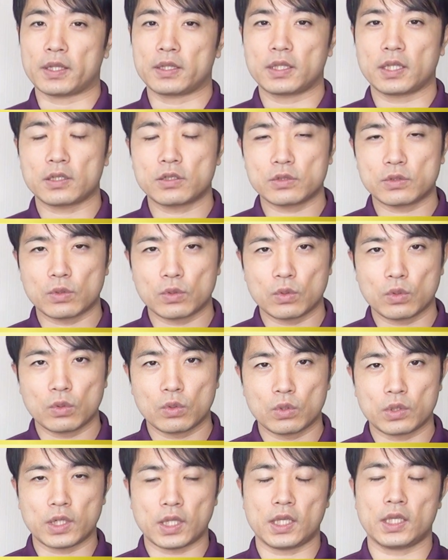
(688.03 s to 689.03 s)
全くそ
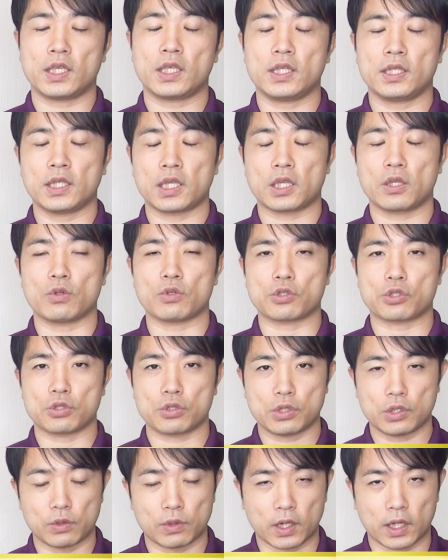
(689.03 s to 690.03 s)
の年金だけの
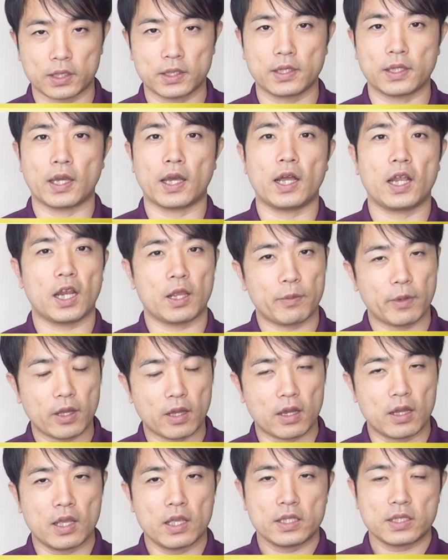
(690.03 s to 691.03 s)
収入の方であれば、